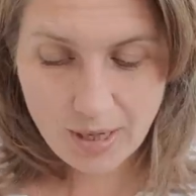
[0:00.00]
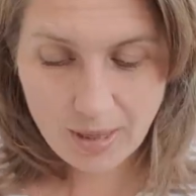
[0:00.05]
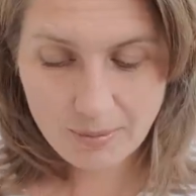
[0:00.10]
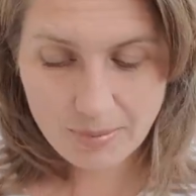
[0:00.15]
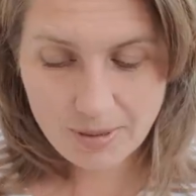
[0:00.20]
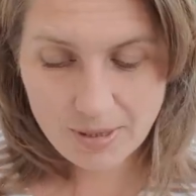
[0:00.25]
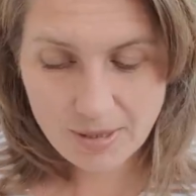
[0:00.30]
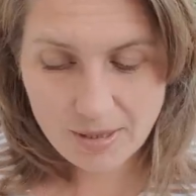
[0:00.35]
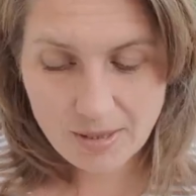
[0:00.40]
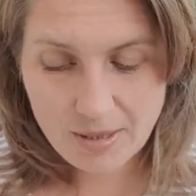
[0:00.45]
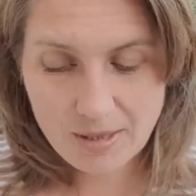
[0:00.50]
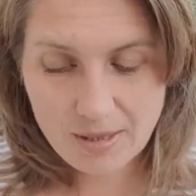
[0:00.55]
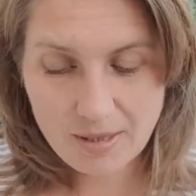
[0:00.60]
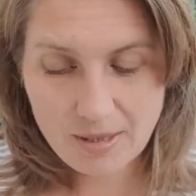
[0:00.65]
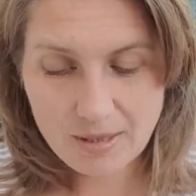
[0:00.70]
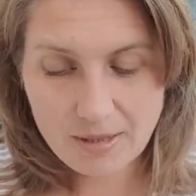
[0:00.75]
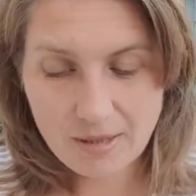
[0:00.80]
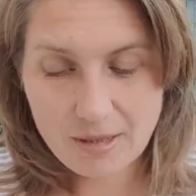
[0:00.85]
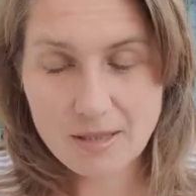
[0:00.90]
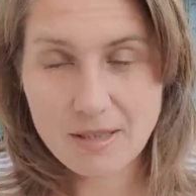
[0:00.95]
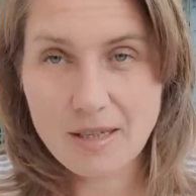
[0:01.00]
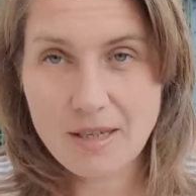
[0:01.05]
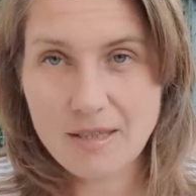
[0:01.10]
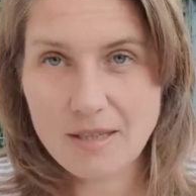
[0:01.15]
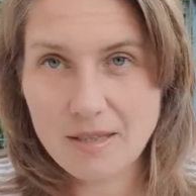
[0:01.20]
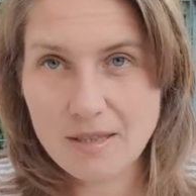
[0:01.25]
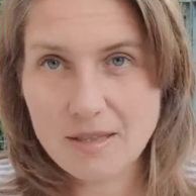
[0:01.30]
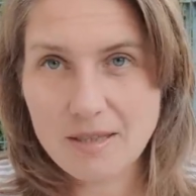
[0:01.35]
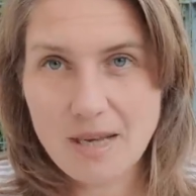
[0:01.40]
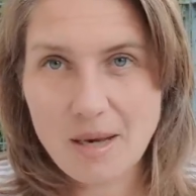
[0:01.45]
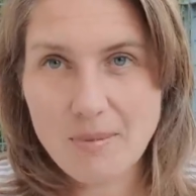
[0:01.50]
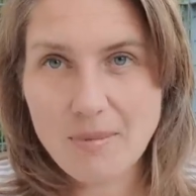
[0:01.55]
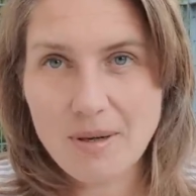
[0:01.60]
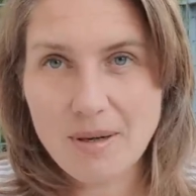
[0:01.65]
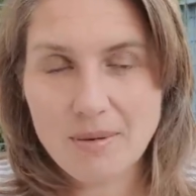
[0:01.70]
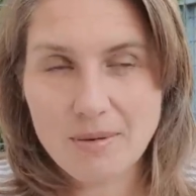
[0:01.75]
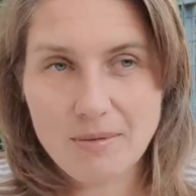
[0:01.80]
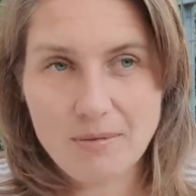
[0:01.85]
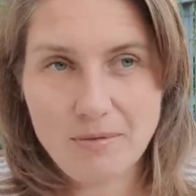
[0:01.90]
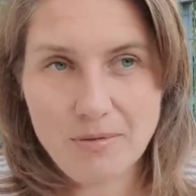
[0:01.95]
объяснение, так сказать,
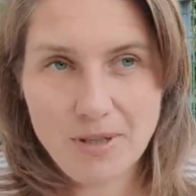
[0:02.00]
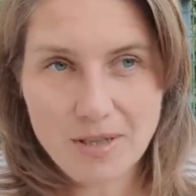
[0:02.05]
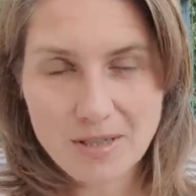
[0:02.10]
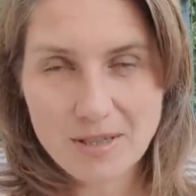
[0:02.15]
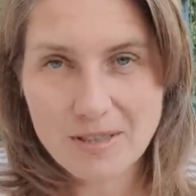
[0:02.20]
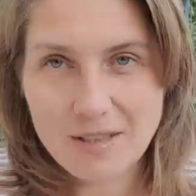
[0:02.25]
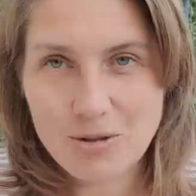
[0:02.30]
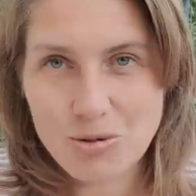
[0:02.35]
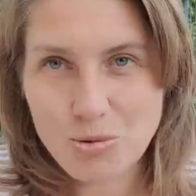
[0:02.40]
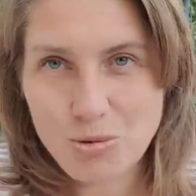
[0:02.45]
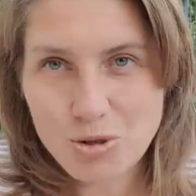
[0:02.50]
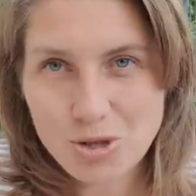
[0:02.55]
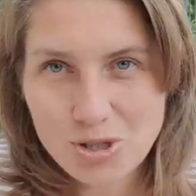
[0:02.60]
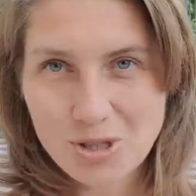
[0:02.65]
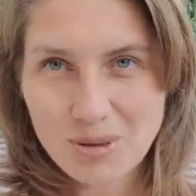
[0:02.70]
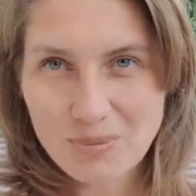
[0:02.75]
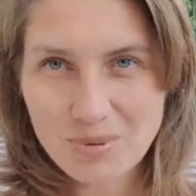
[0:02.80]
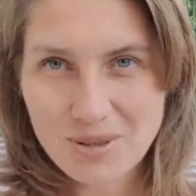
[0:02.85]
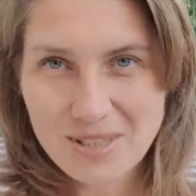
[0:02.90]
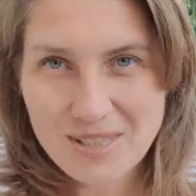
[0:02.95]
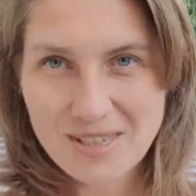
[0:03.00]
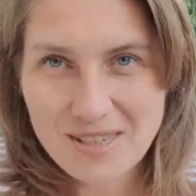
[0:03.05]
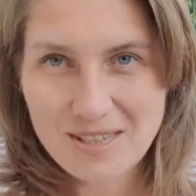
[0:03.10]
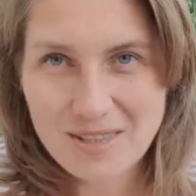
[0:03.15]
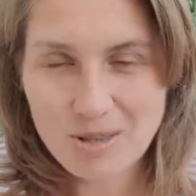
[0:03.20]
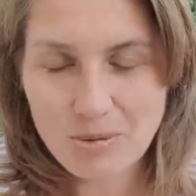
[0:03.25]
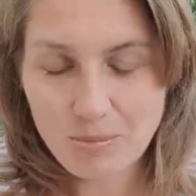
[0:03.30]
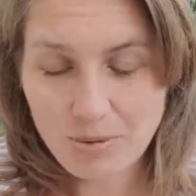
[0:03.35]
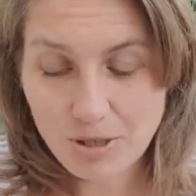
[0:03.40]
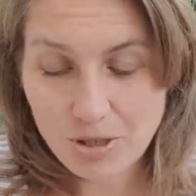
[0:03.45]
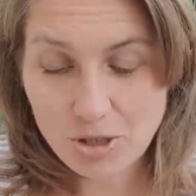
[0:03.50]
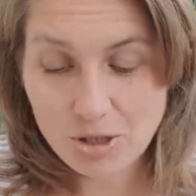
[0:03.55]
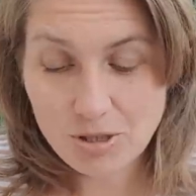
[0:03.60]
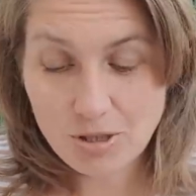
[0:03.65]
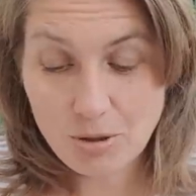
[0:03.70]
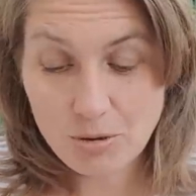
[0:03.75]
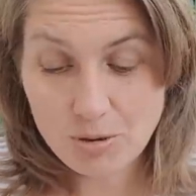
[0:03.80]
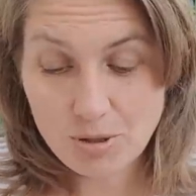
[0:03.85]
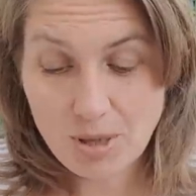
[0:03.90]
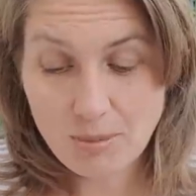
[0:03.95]
самое верное, точное объяснение этой притчи
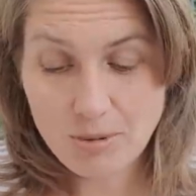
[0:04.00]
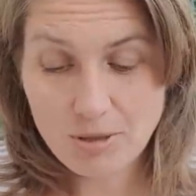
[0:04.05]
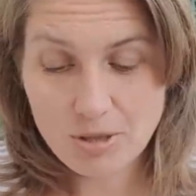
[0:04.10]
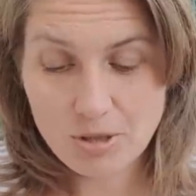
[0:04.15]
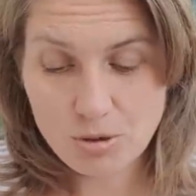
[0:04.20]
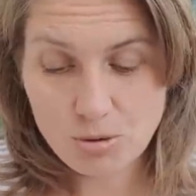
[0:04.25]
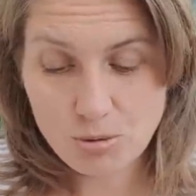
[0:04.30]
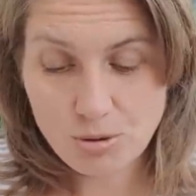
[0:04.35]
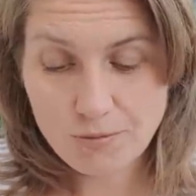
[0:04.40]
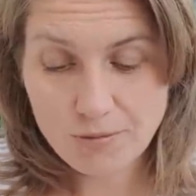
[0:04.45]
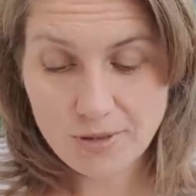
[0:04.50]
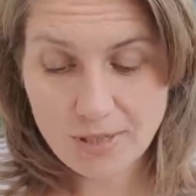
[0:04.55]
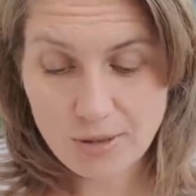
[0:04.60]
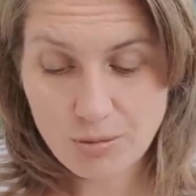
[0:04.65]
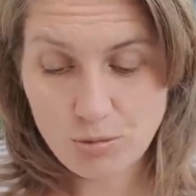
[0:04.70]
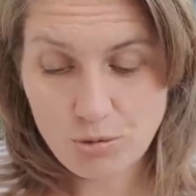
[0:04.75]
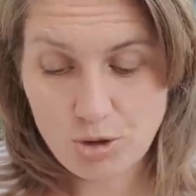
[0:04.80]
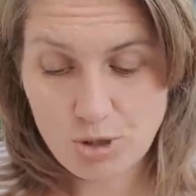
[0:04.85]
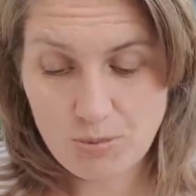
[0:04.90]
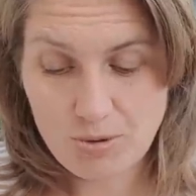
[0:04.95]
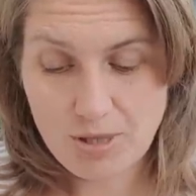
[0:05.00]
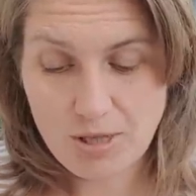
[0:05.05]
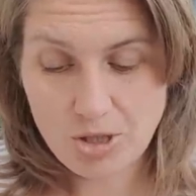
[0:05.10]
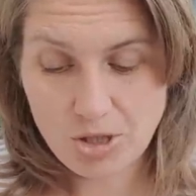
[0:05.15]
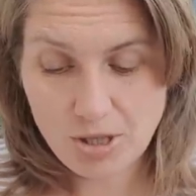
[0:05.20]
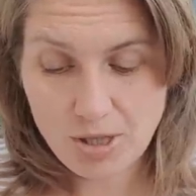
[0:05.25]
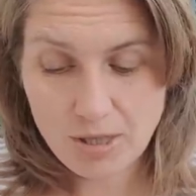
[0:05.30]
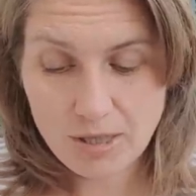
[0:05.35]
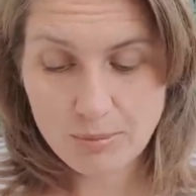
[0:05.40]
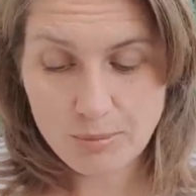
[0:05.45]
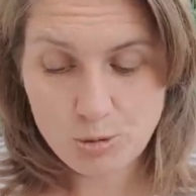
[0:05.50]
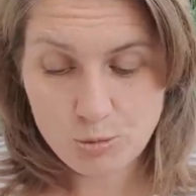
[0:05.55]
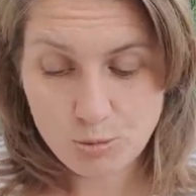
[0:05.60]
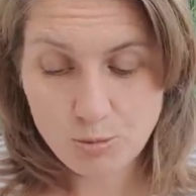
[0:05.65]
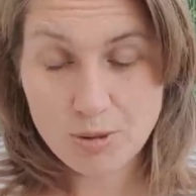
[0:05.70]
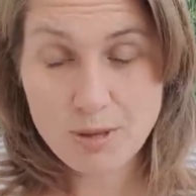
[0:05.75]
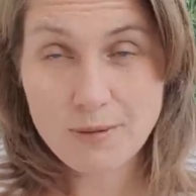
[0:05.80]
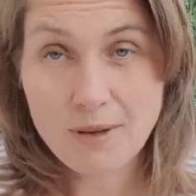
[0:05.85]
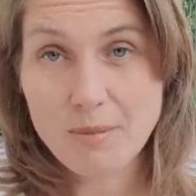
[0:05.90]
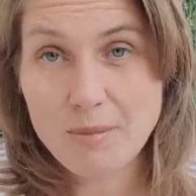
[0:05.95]
дает сам Христос в следующем зачале, почему
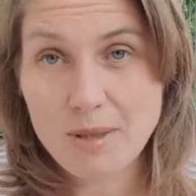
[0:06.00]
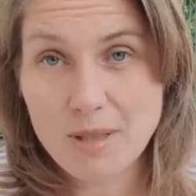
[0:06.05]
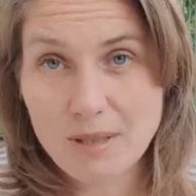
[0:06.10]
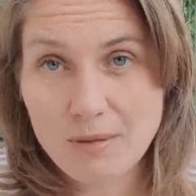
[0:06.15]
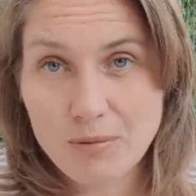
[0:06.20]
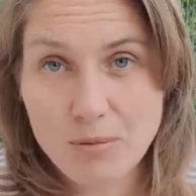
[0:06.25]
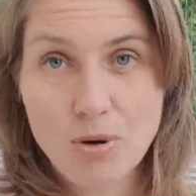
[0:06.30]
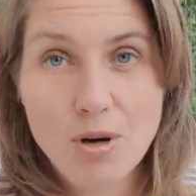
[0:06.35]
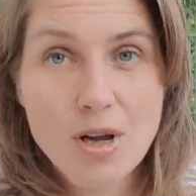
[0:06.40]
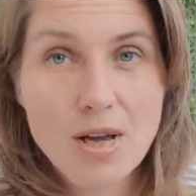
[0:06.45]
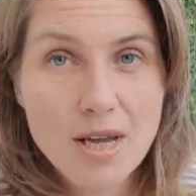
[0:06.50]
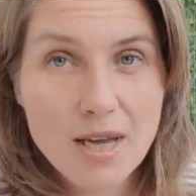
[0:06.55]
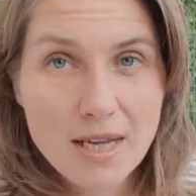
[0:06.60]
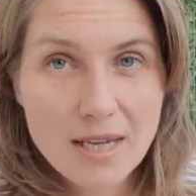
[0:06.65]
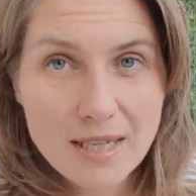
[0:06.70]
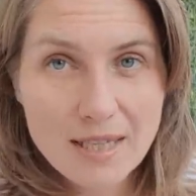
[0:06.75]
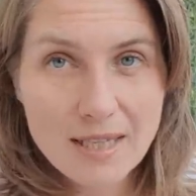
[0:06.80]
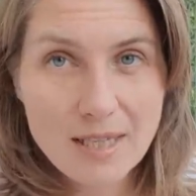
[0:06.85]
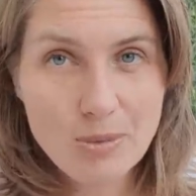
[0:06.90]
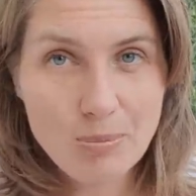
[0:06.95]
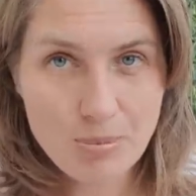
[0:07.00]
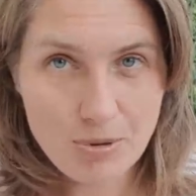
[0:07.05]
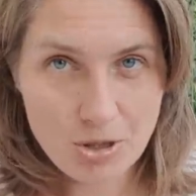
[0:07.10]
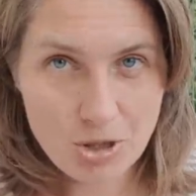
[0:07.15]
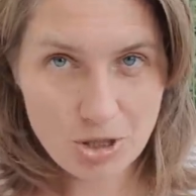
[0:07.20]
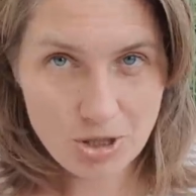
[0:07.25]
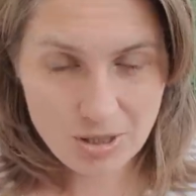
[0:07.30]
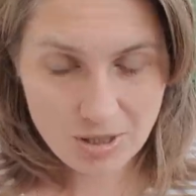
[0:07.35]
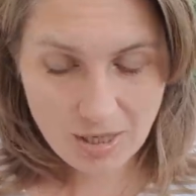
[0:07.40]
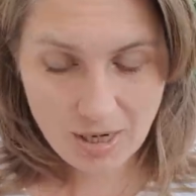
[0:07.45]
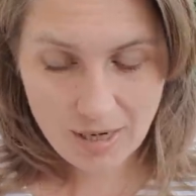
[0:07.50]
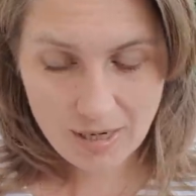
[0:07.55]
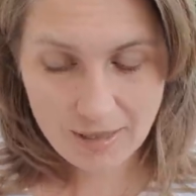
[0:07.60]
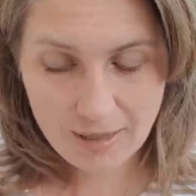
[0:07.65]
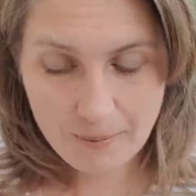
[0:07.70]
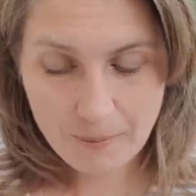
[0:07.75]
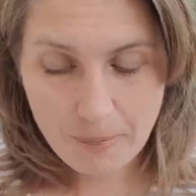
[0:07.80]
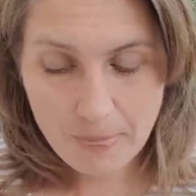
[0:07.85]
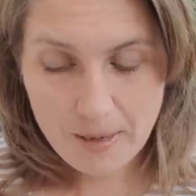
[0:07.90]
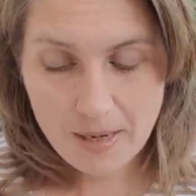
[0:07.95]
мы с вами его и прочитали.